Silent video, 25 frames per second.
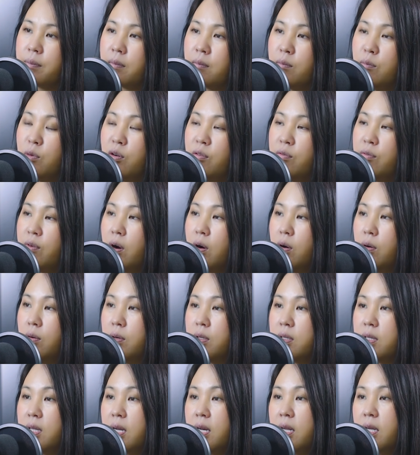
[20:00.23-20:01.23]
mua vào
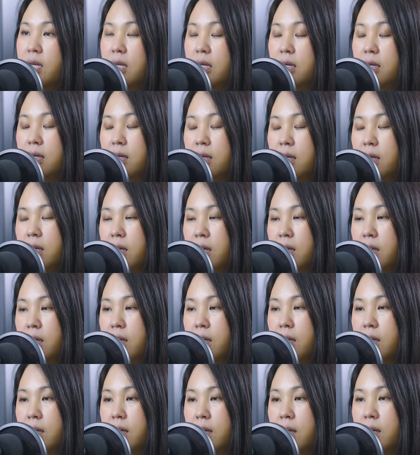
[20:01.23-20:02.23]
luôn ta lấy
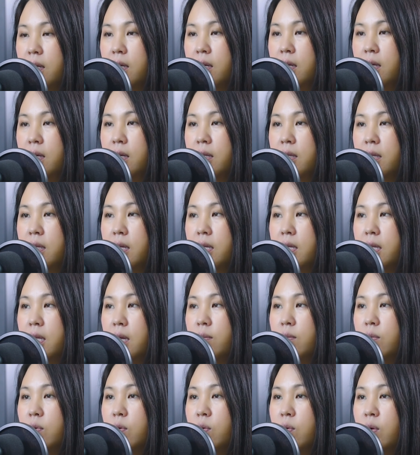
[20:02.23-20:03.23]
chị
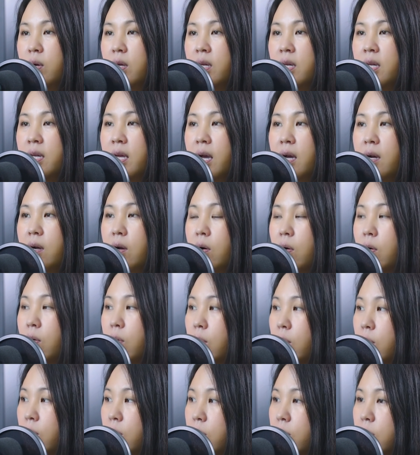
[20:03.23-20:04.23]
chả một cô ý yang
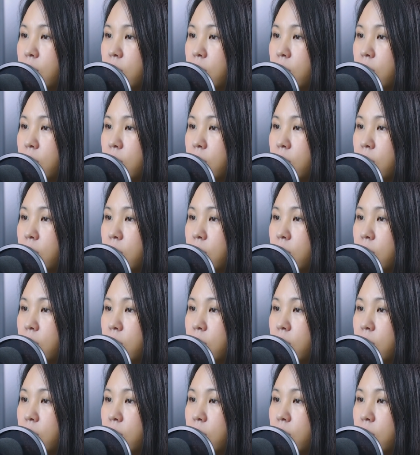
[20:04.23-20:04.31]
cô